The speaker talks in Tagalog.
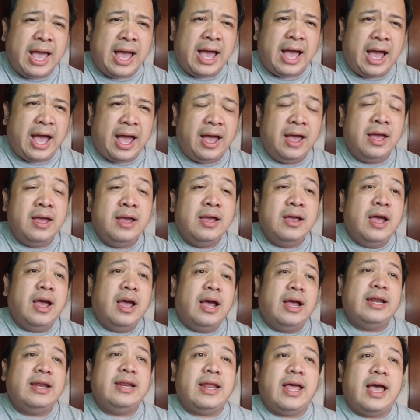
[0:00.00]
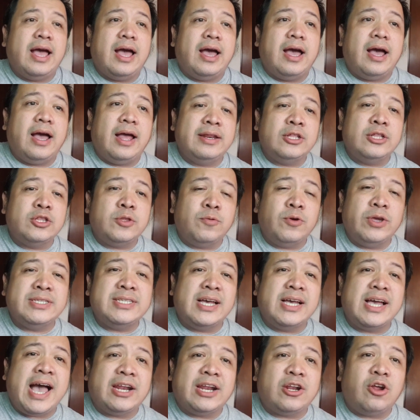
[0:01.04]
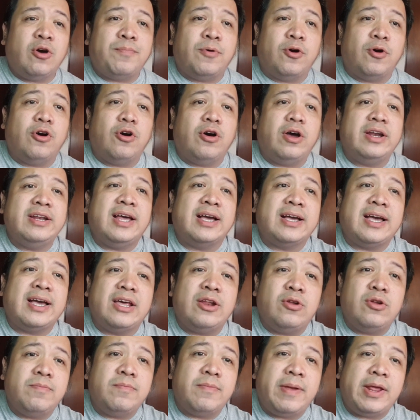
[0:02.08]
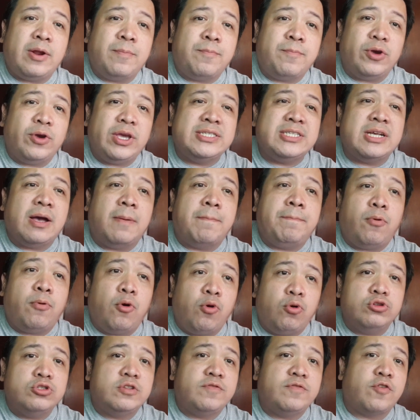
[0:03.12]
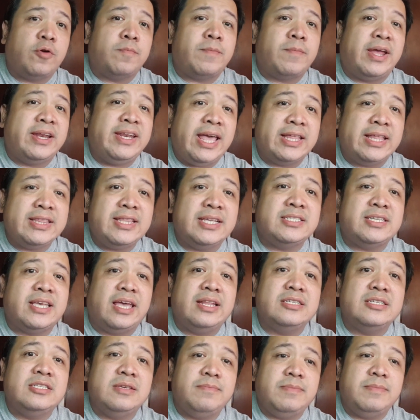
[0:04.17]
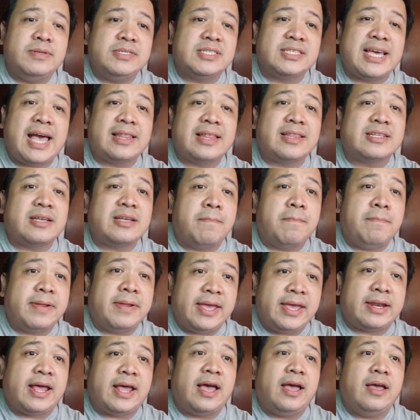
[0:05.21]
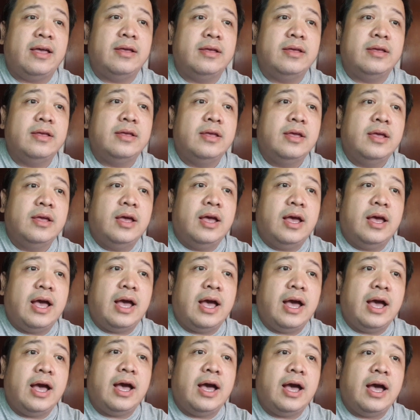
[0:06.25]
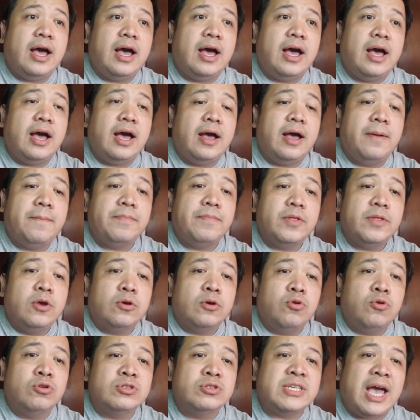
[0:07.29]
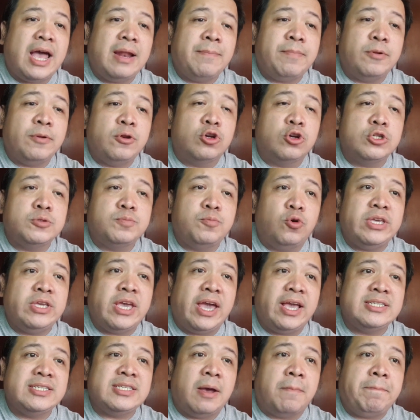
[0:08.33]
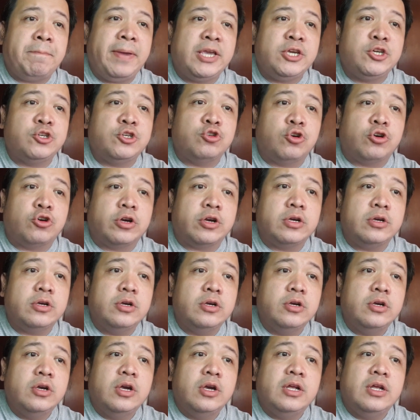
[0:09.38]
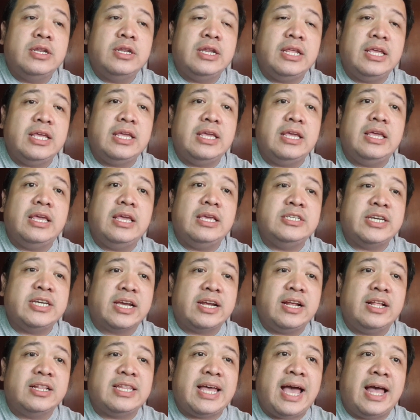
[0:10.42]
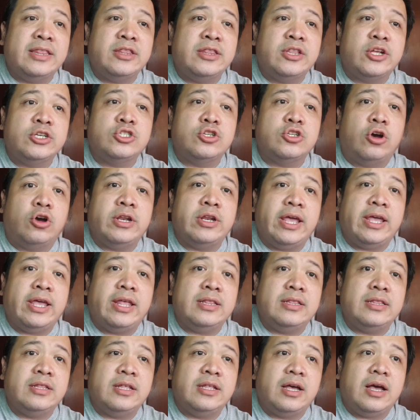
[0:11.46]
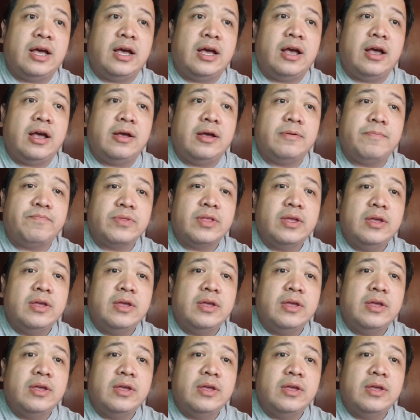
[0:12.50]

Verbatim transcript: Ah, uh, uh, nitong isang araw po, nagkaroon, meron po isang post from a netizen, si Miss Kat Cabrera, uh, kung saan pinost po niya ang isang picture ni Gerald Anderson and uh,